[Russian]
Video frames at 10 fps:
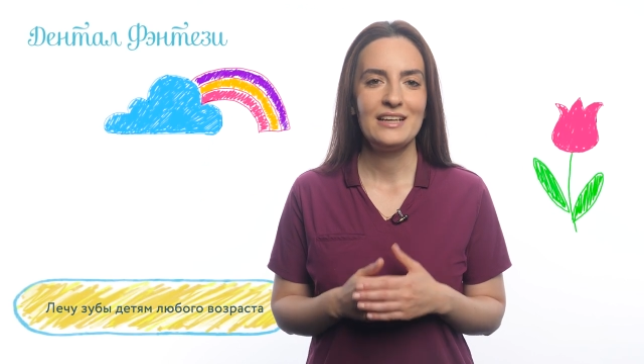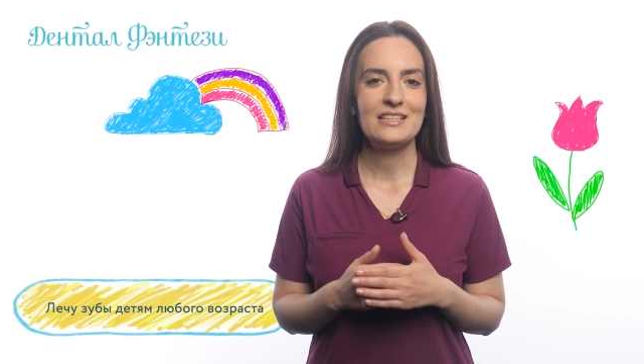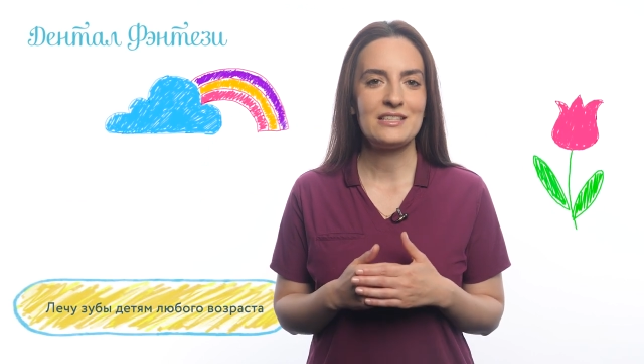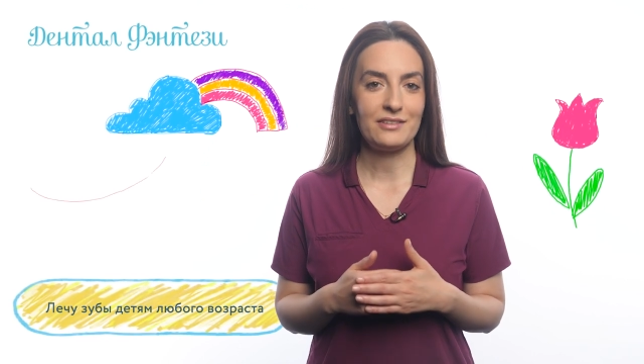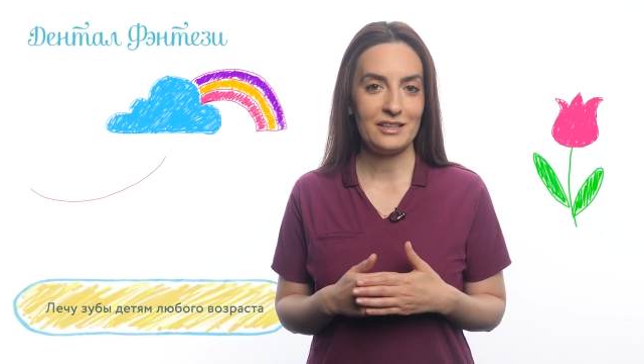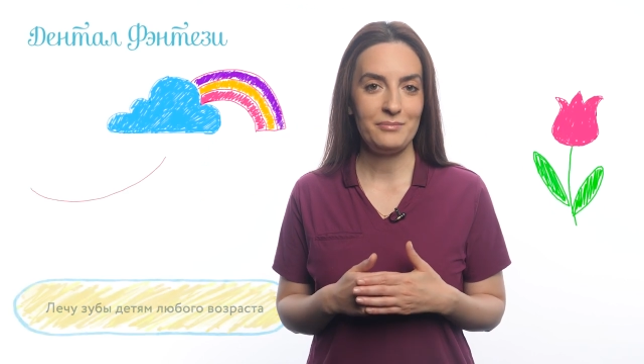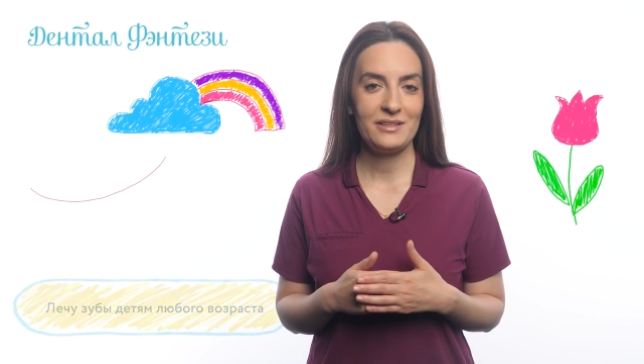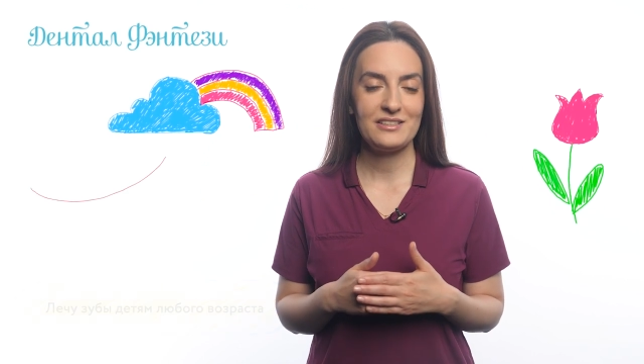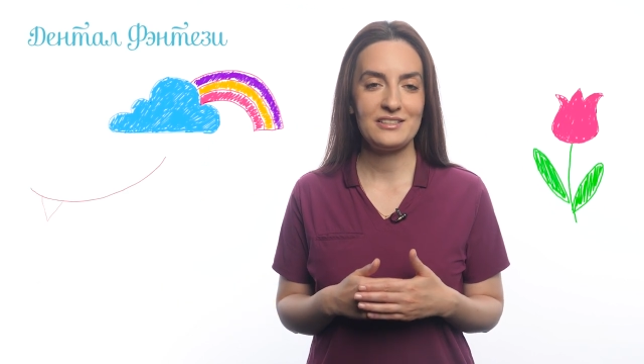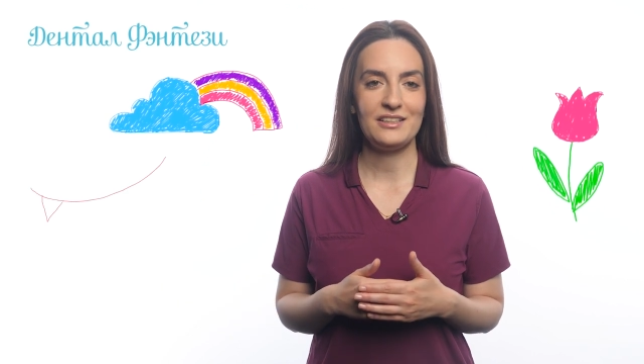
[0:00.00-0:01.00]
Своей
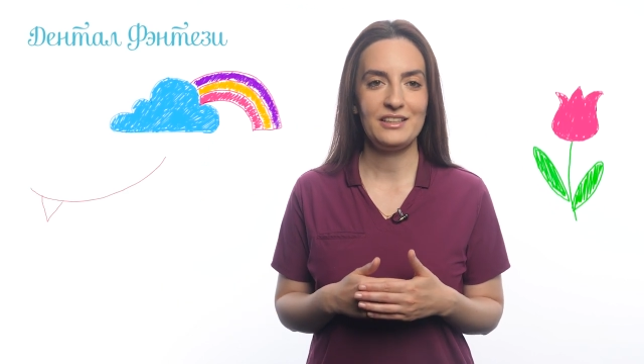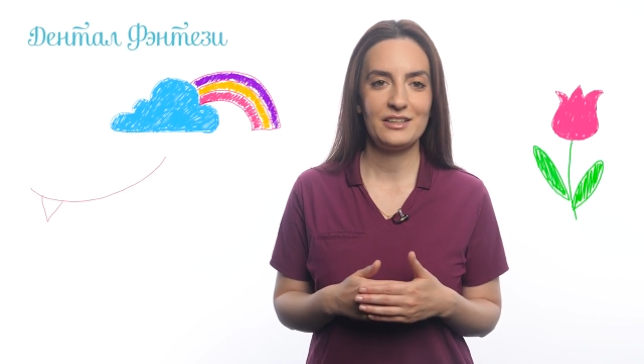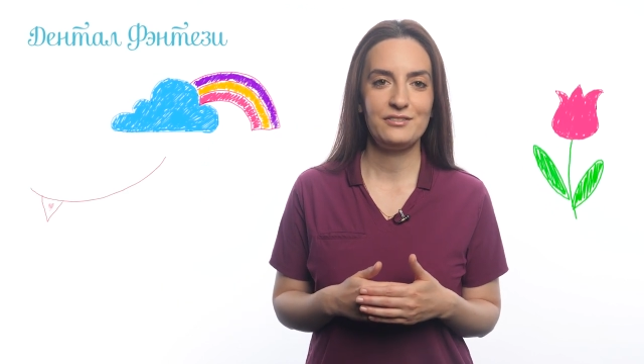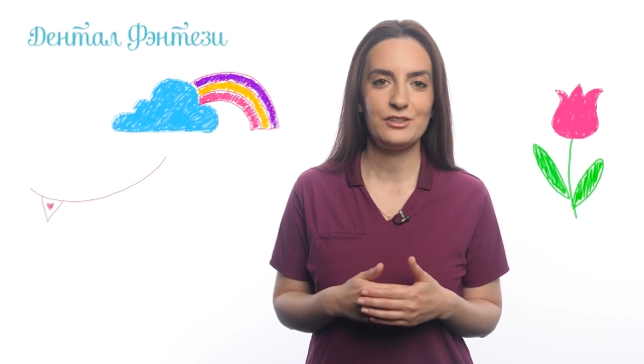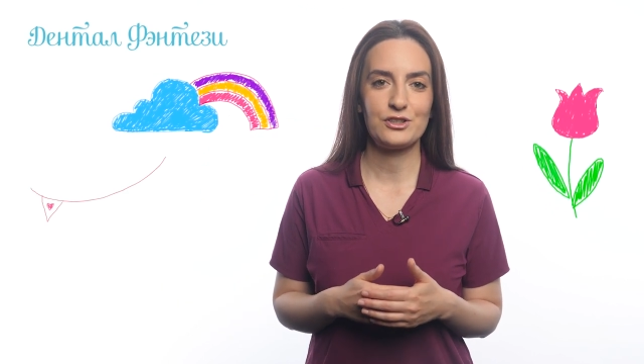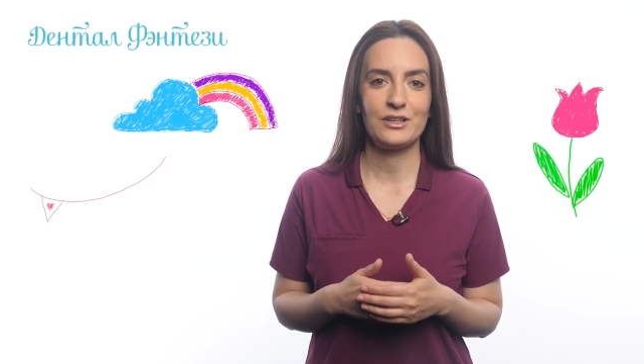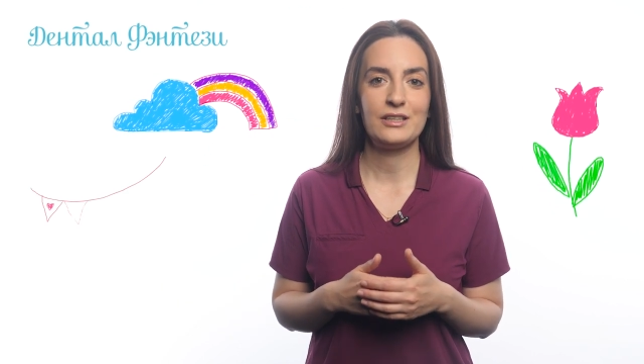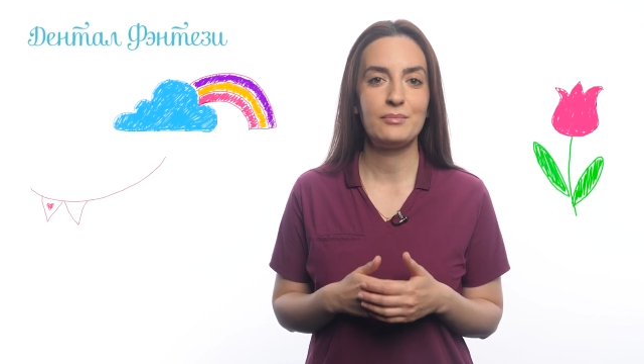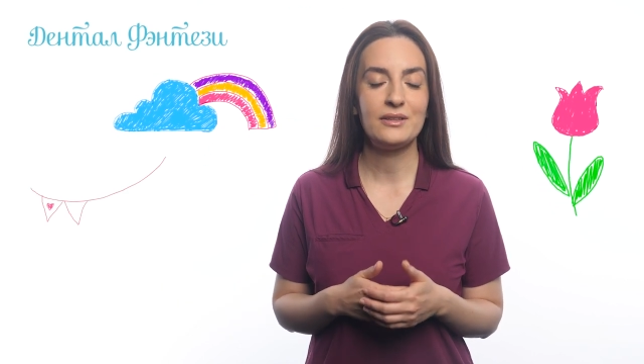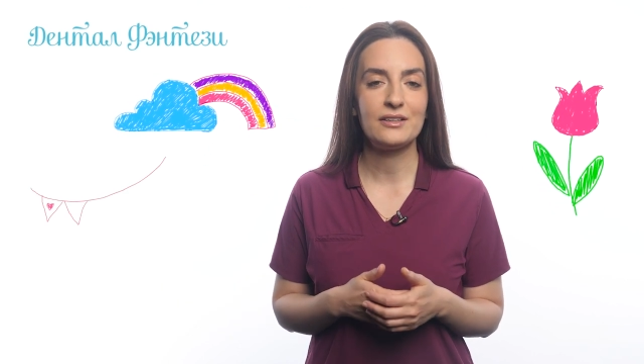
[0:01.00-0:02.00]
миссией я вижу
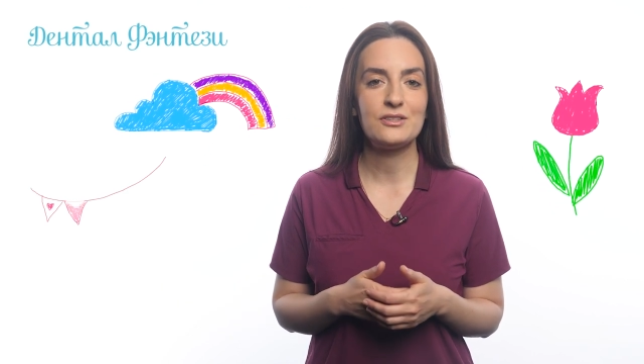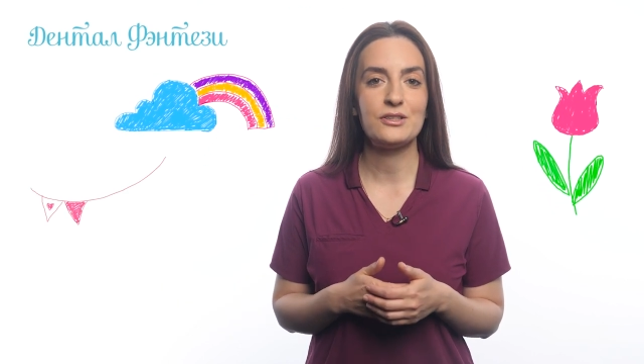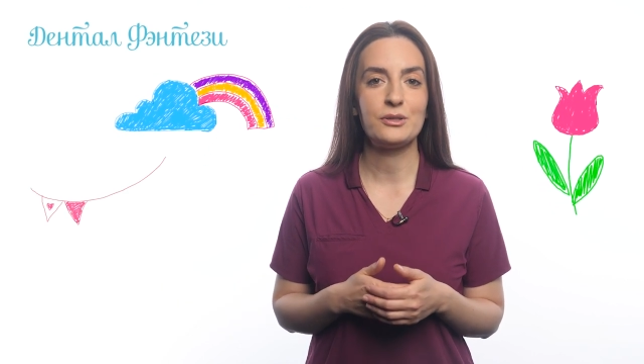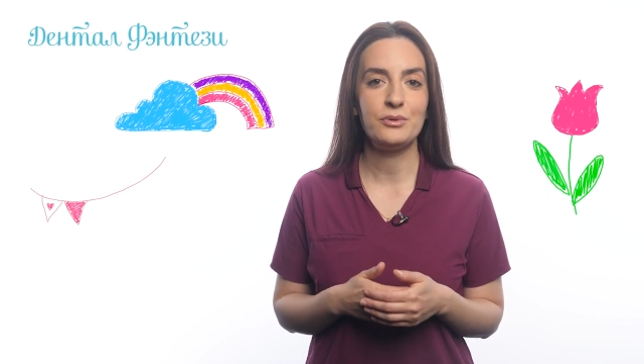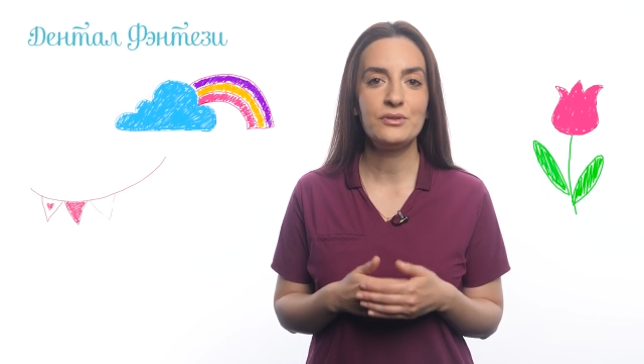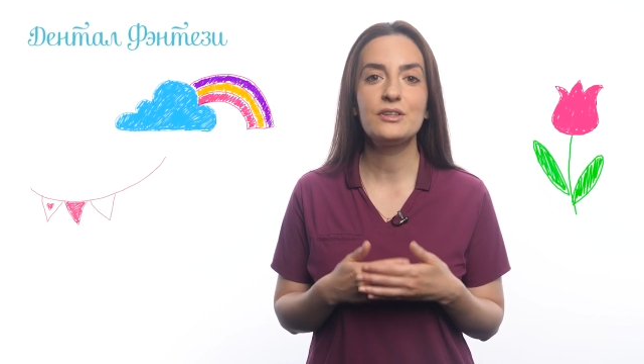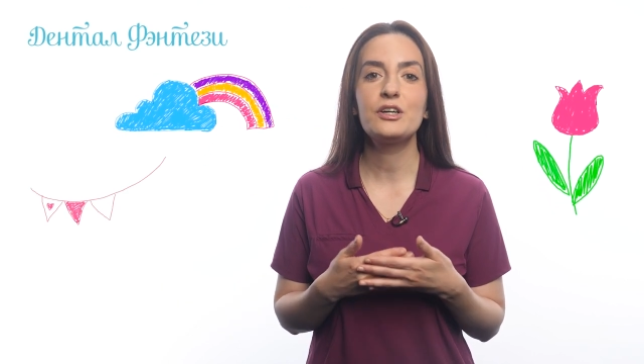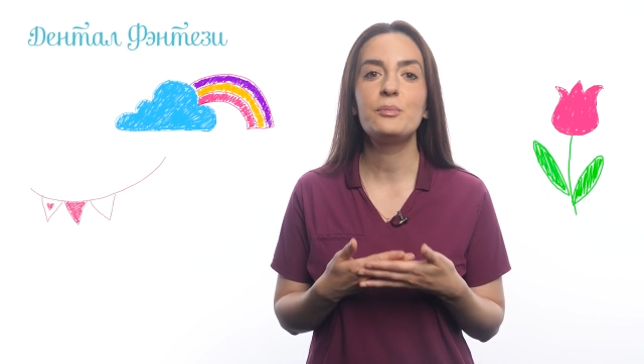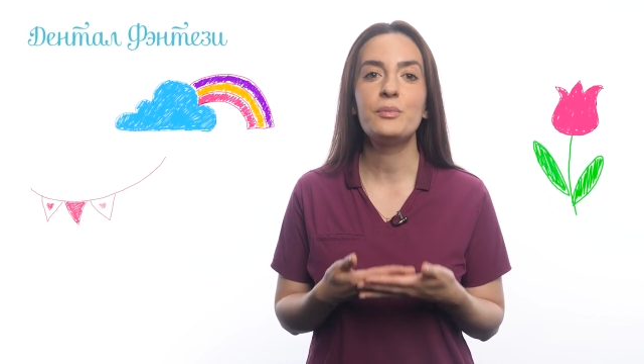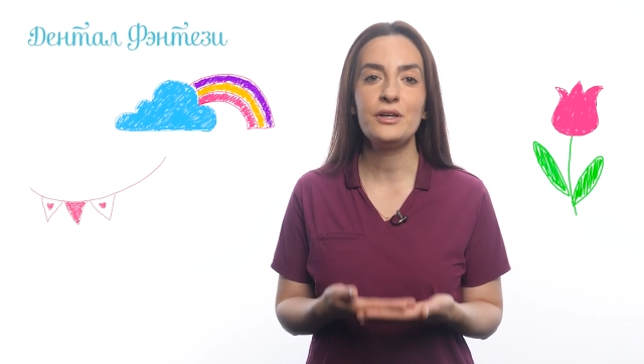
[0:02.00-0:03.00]
адаптацию ребенка
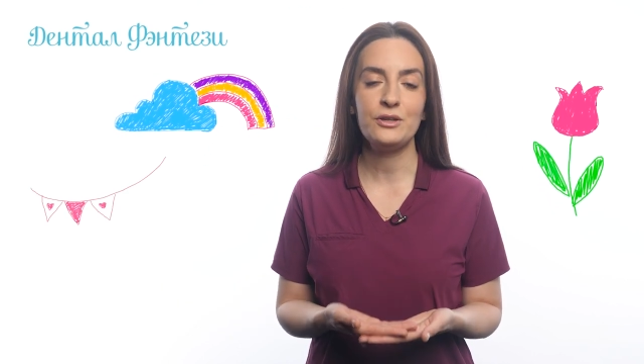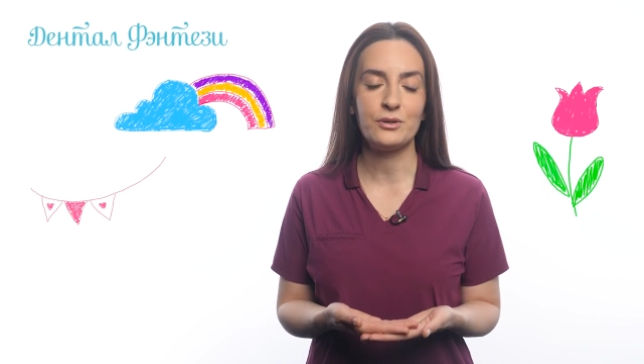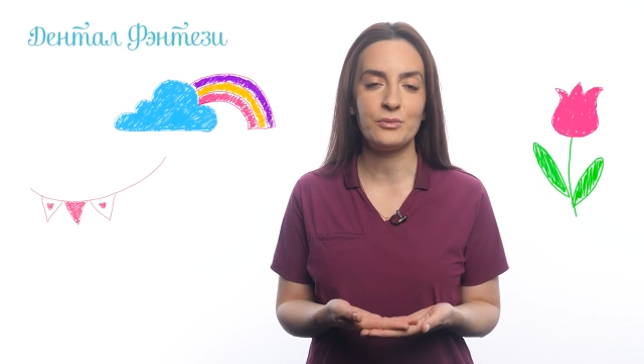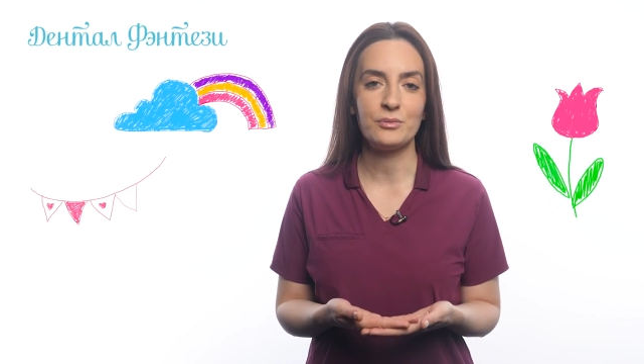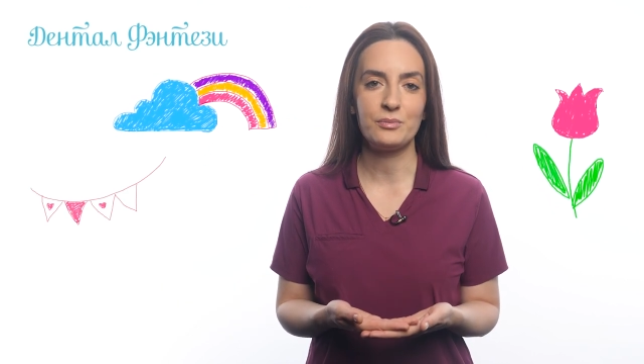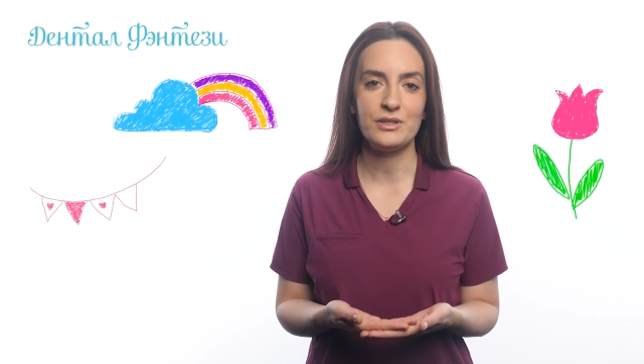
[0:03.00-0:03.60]
к приему,